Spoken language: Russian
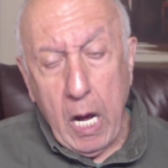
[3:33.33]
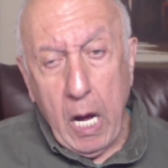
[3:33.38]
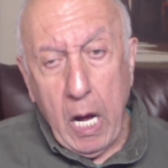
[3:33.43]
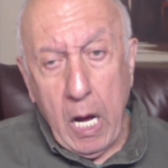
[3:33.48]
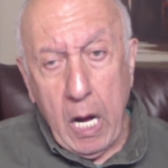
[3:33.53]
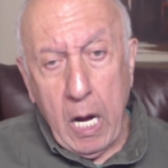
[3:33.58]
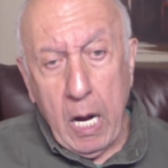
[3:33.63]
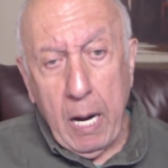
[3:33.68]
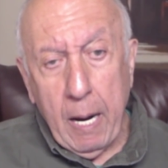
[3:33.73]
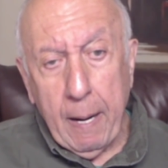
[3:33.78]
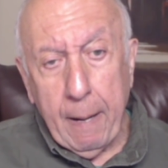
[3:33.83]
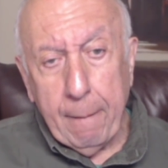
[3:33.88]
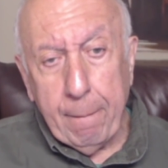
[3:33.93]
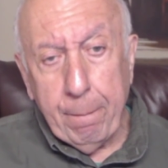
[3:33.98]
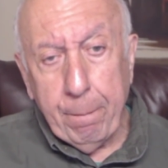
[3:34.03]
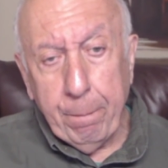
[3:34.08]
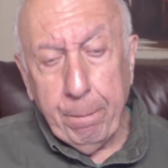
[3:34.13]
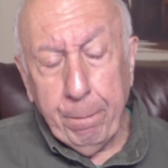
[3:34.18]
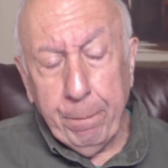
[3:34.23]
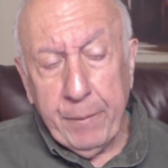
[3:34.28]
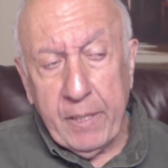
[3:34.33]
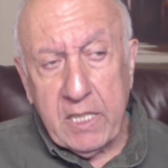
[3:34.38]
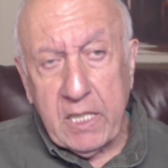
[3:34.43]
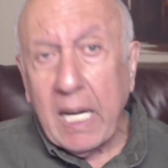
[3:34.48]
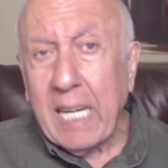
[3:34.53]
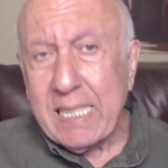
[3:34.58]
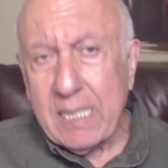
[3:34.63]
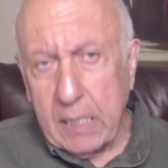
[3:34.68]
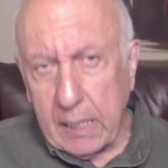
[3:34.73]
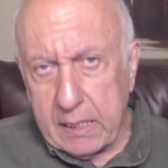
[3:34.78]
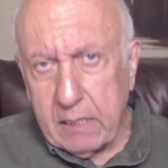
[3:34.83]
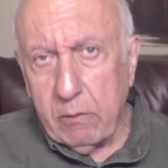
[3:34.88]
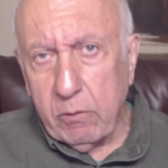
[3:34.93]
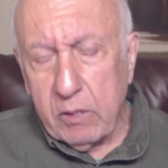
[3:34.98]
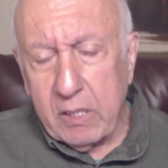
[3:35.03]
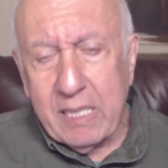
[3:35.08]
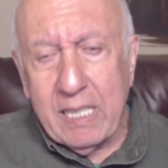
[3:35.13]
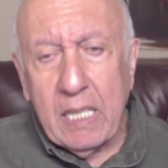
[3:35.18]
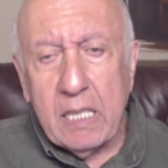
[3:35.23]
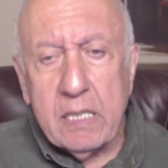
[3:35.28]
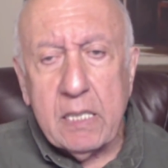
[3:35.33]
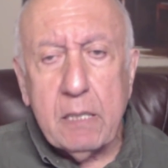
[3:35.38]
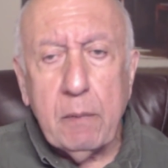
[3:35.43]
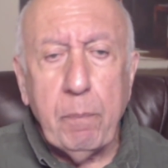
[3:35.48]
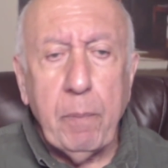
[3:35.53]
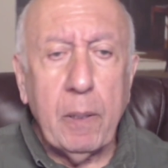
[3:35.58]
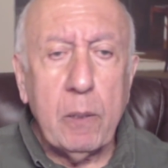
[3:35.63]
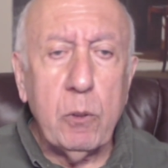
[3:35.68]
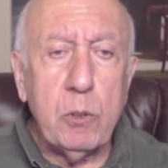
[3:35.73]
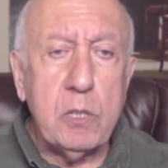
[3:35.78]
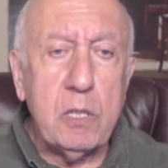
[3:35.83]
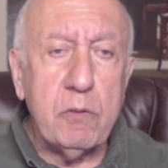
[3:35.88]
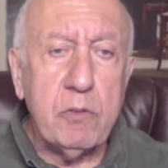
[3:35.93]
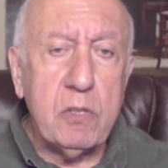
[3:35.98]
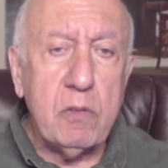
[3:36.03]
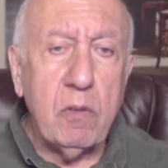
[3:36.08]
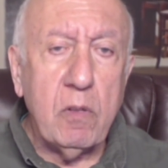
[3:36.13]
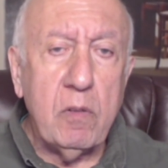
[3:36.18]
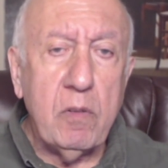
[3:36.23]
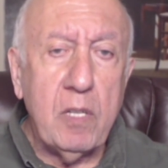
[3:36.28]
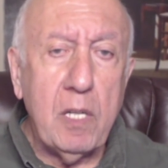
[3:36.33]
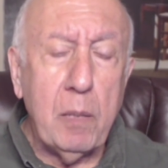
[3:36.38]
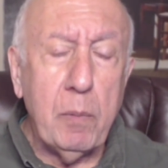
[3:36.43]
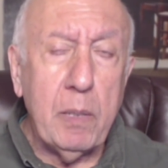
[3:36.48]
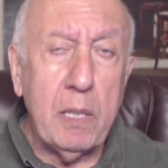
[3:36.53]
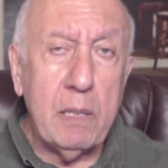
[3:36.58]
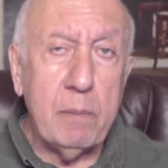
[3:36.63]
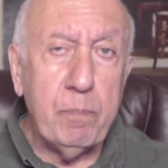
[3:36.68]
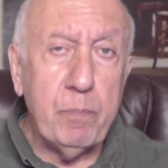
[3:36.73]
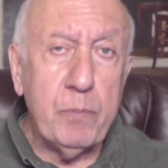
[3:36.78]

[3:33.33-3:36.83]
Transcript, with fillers: А Значит, как, кстати, вот Нэнси Полоси в свое время